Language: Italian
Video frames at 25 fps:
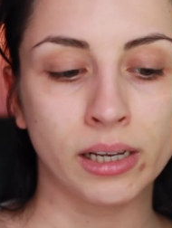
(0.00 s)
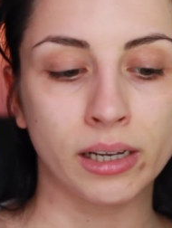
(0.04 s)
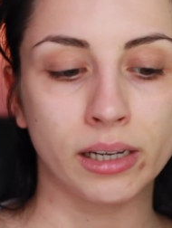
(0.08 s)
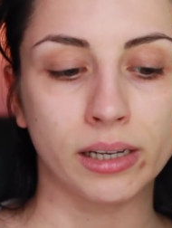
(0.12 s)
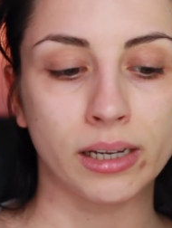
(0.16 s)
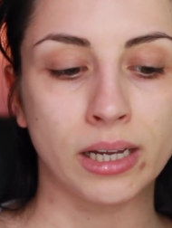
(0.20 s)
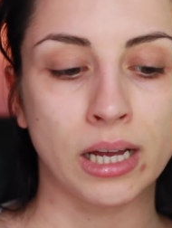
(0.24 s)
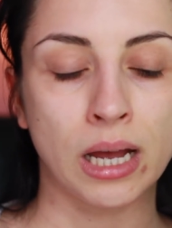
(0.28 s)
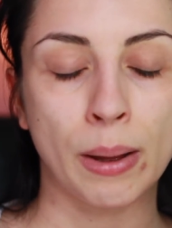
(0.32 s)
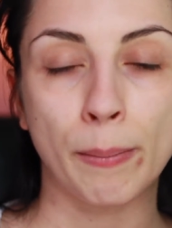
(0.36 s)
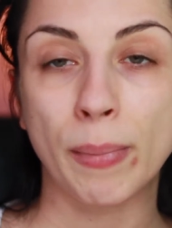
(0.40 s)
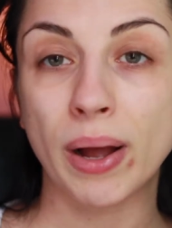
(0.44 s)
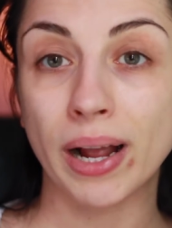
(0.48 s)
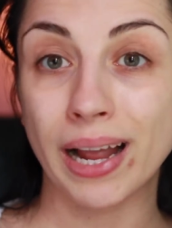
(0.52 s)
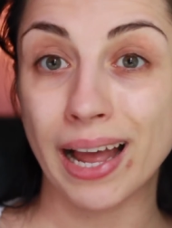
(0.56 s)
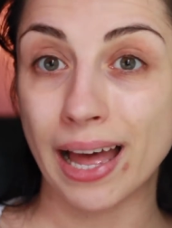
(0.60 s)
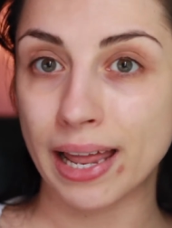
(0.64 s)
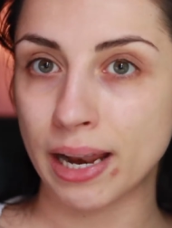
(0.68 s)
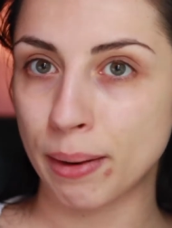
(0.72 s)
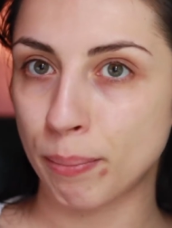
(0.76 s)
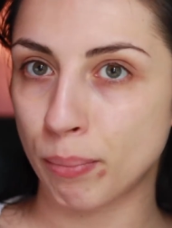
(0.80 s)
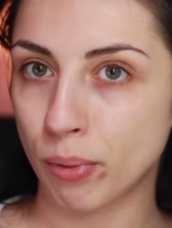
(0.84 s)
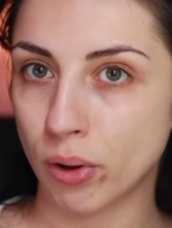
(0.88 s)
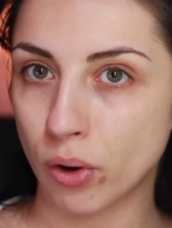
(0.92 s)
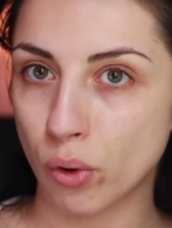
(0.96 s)
Eh,
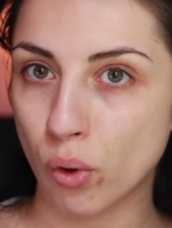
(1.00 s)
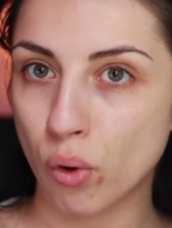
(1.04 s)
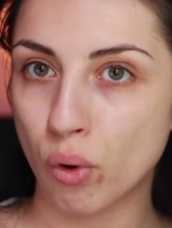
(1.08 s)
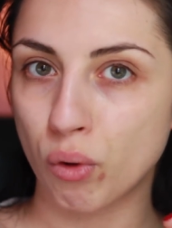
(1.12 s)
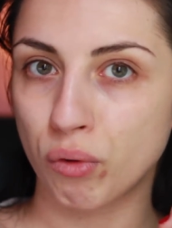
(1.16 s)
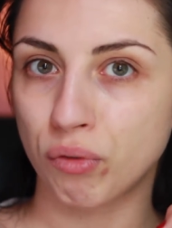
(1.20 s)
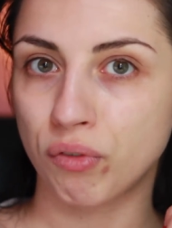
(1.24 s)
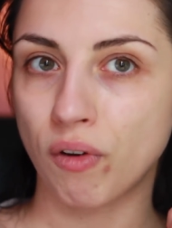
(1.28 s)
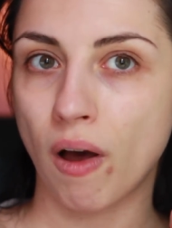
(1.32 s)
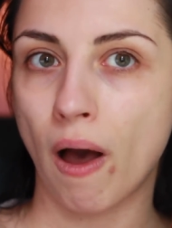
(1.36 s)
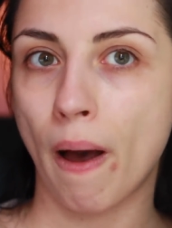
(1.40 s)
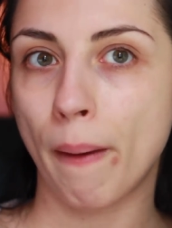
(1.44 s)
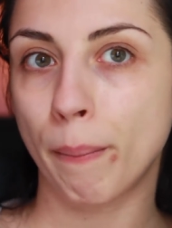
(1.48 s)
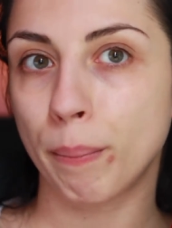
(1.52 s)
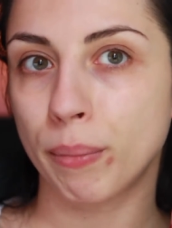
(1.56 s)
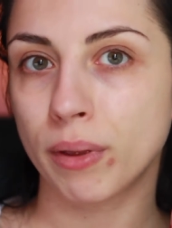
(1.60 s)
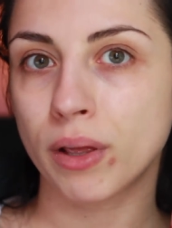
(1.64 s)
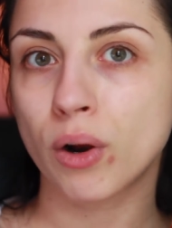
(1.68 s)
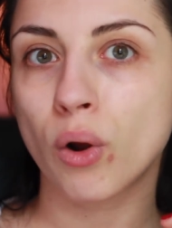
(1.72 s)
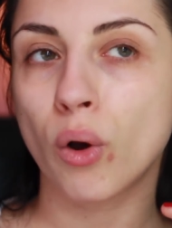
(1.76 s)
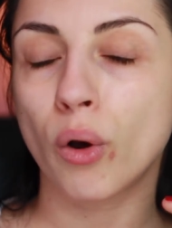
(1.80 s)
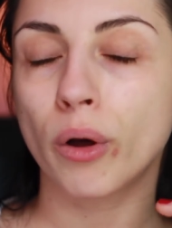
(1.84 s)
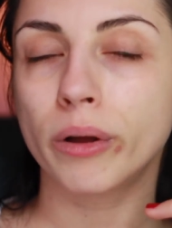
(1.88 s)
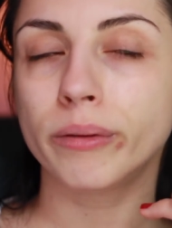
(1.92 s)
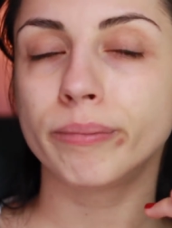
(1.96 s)
magari poi non lo fa,
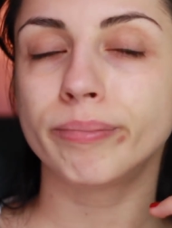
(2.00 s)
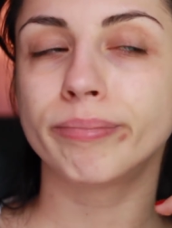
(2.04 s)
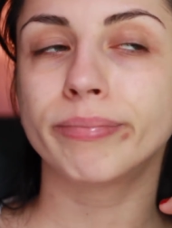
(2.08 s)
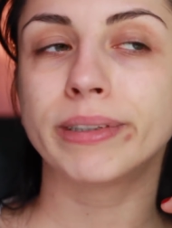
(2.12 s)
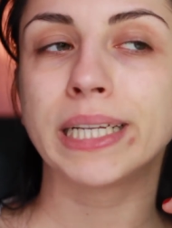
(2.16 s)
però